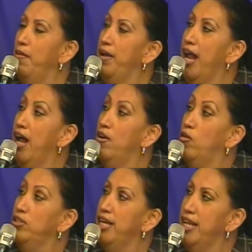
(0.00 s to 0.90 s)
mira,
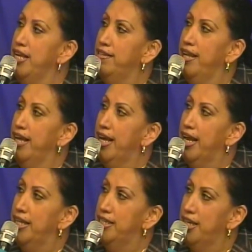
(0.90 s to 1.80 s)
no se dice de
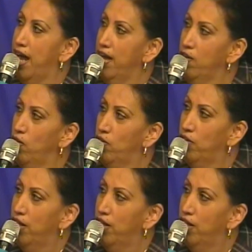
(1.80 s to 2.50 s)
grandes años. Se